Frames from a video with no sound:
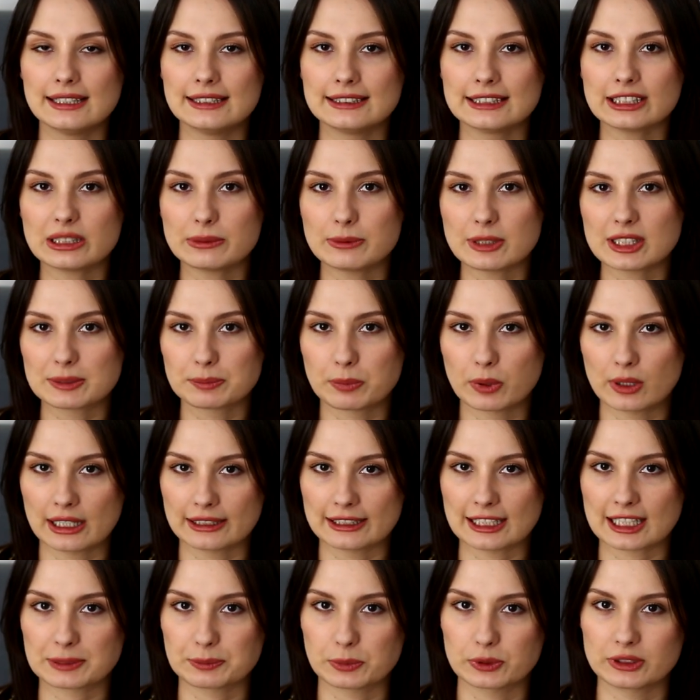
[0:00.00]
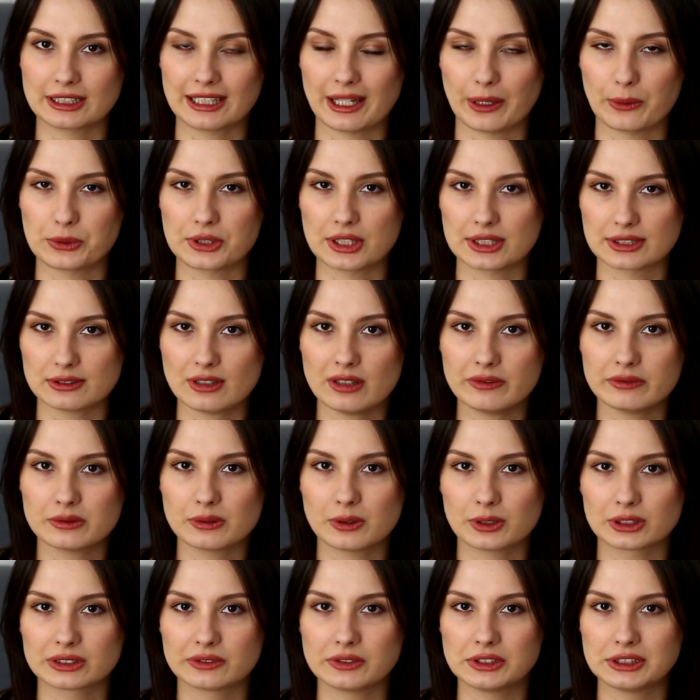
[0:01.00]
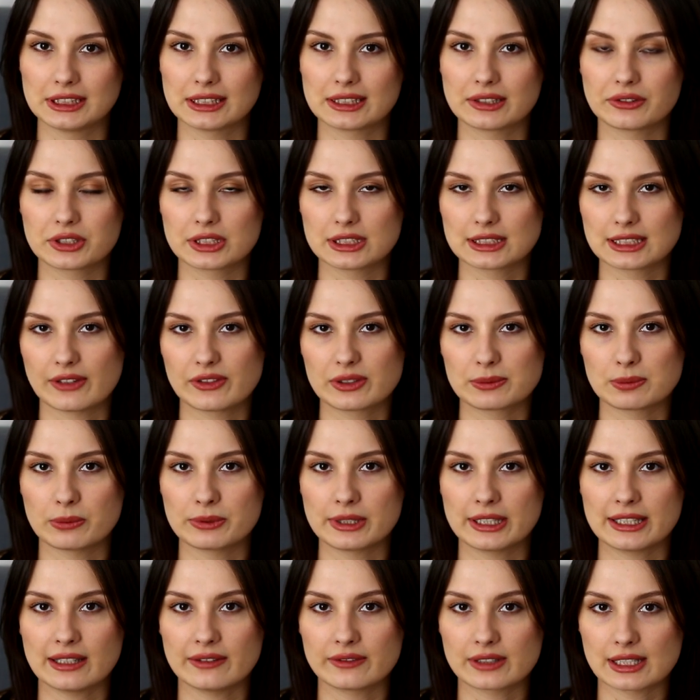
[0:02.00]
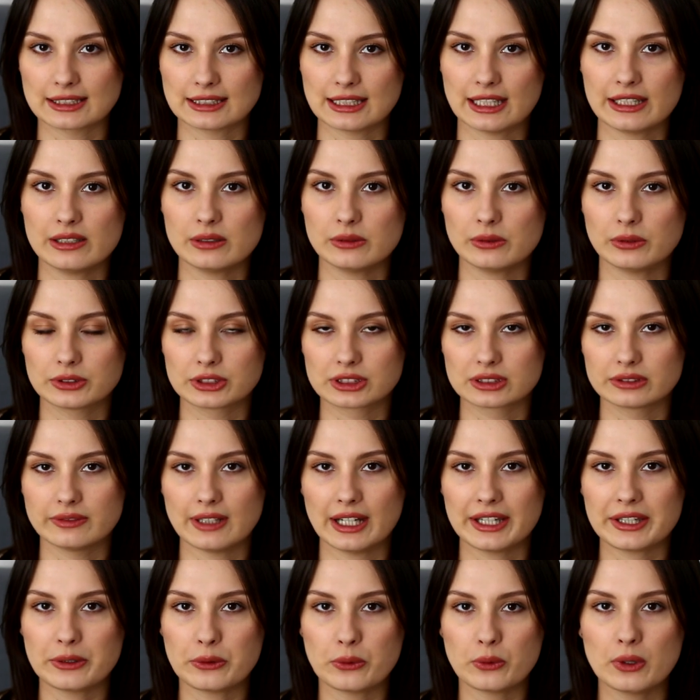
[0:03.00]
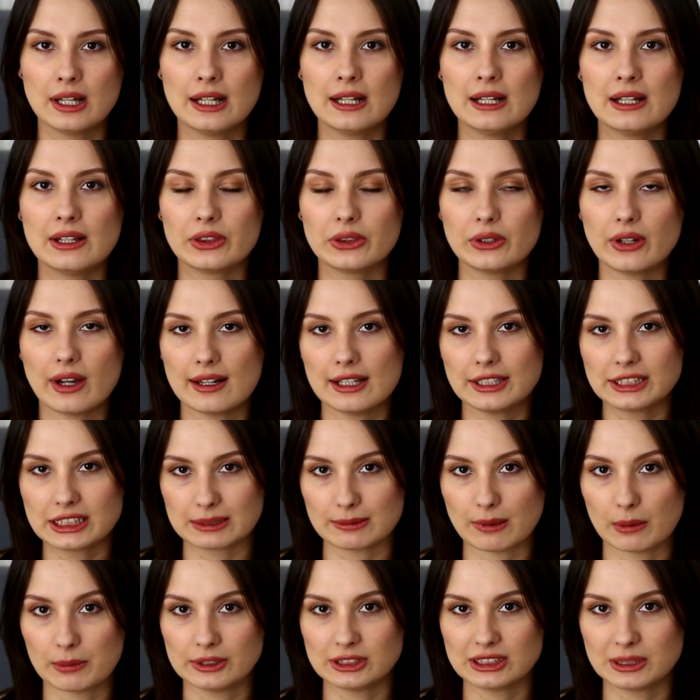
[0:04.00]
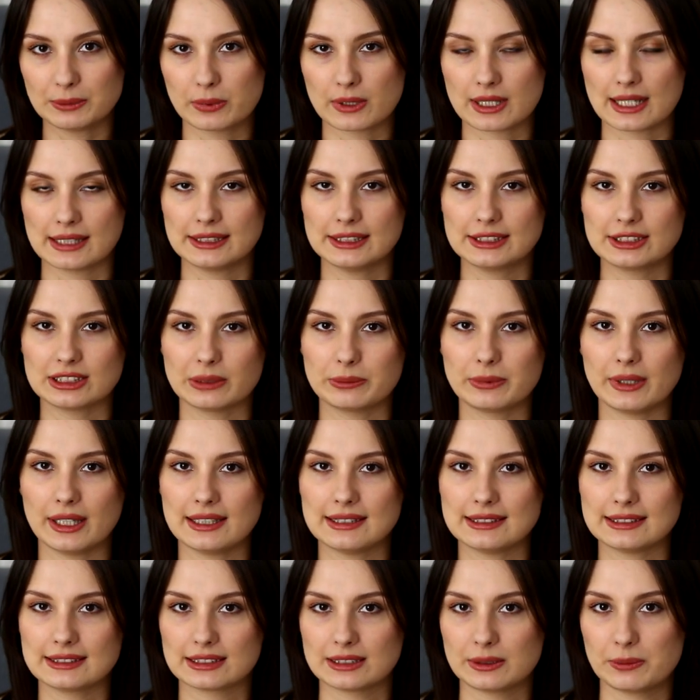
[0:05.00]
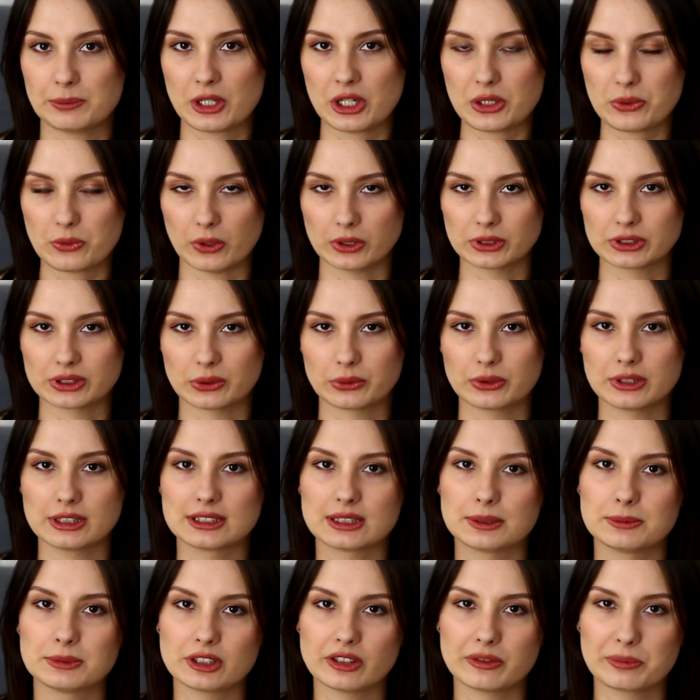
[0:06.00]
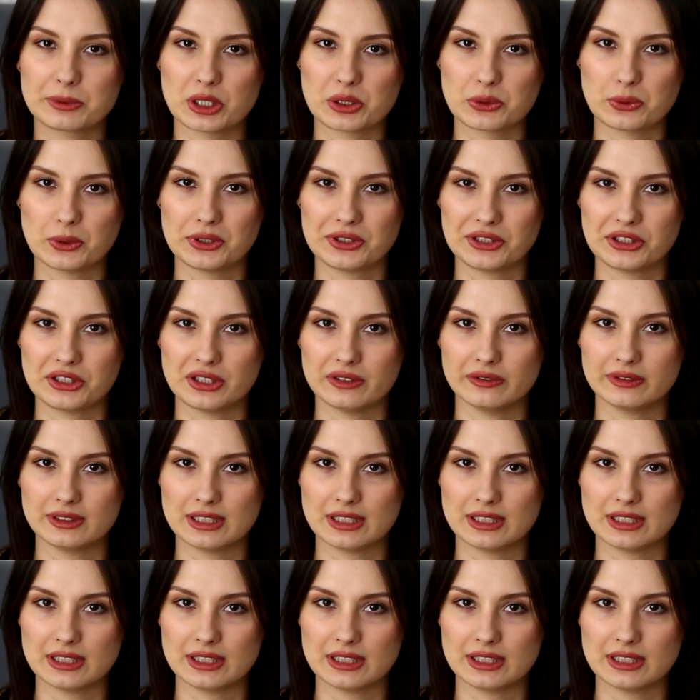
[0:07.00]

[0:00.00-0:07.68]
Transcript: Natomiast po latach spotykają się znowu, oczywiście te wszystkie wspomnienia wracają, odżywają, no ale trzeba będzie poradzić sobie z przeszłością i z tym, co w przeszłości się